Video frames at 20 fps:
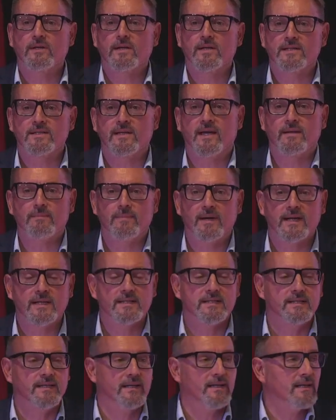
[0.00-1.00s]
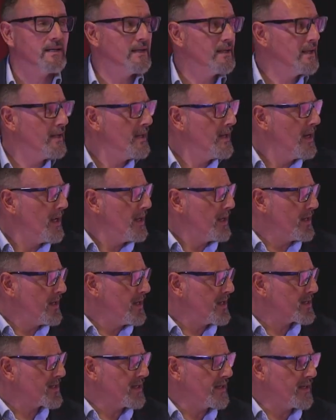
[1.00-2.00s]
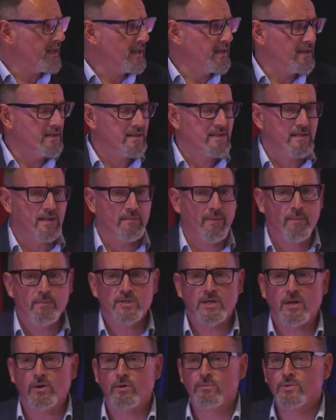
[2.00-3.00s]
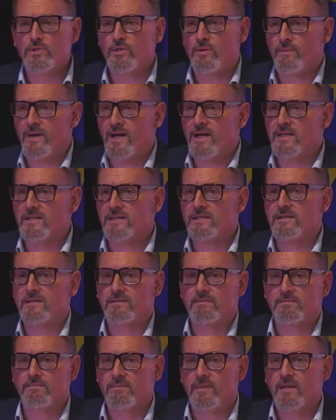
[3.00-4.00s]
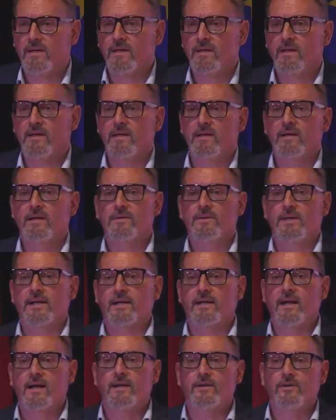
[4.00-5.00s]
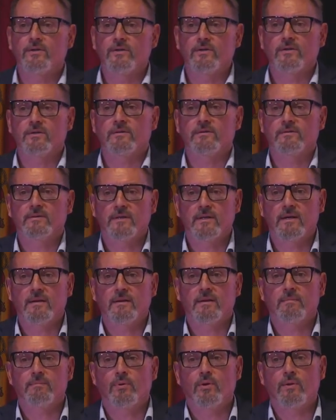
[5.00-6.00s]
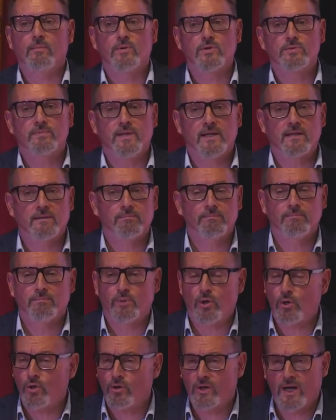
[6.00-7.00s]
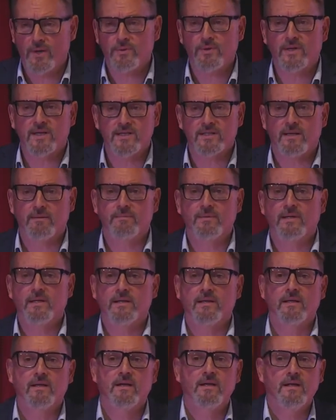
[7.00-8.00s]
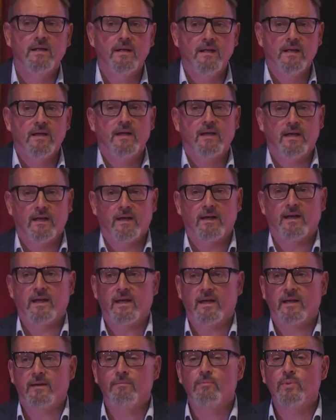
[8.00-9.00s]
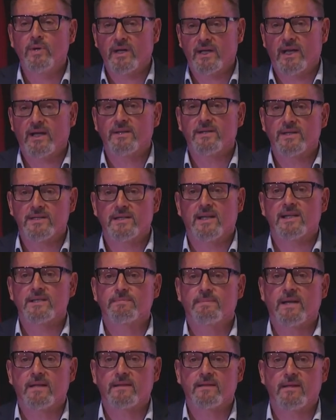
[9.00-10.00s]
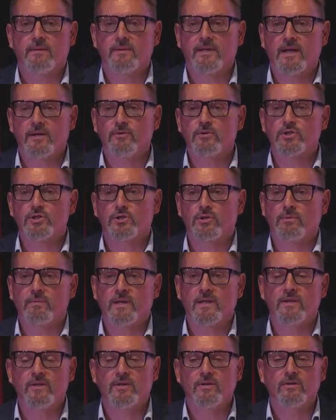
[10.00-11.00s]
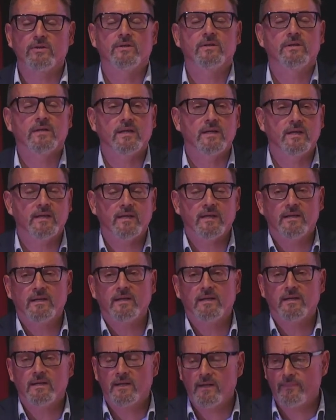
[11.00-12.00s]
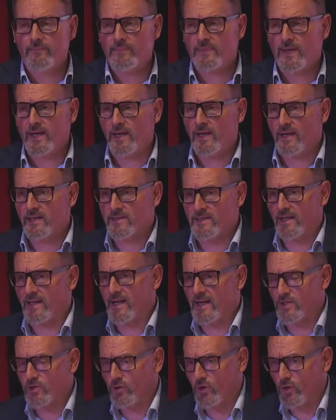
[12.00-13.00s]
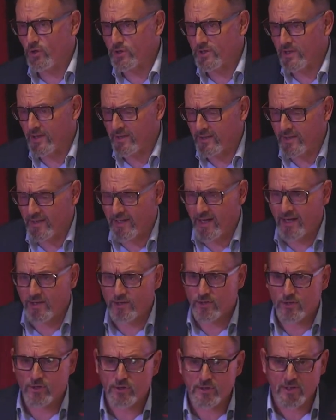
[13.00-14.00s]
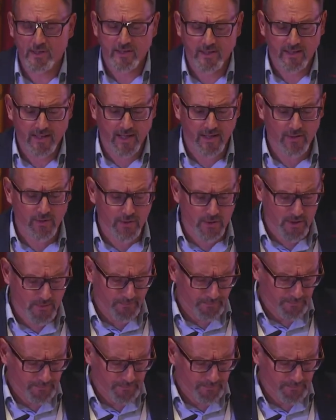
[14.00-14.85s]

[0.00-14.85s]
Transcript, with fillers: está en marcha. Y si, si vamos a algo mucho más eh, cercano, eh, podemos ver prolongaciones también eh, muy grandes de la esperanza de vida en nuestro medio. Eh, es el caso de los centenarios. Los centenarios